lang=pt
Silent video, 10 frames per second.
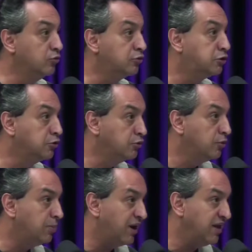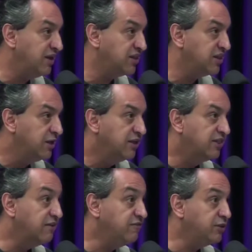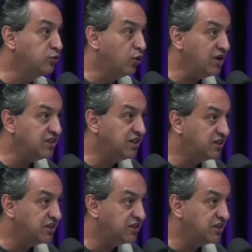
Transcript: No sul do país teve dois